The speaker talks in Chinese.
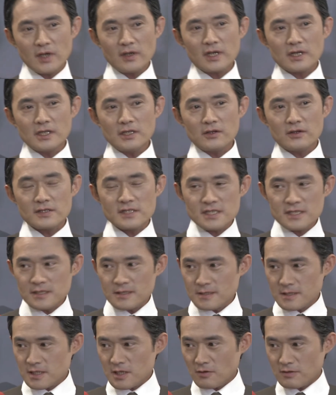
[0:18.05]
苗可丽有一次
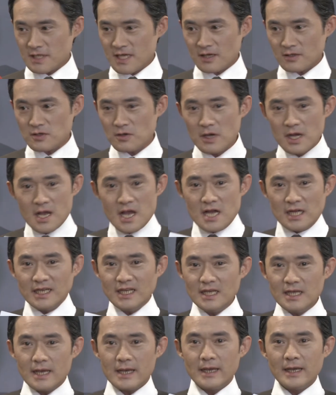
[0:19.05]
吵架就
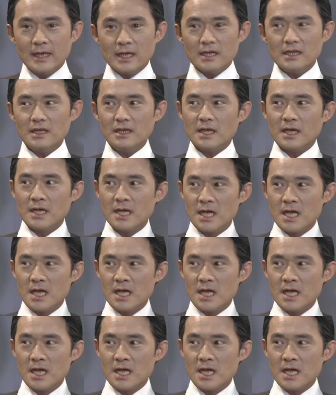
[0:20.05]
立立，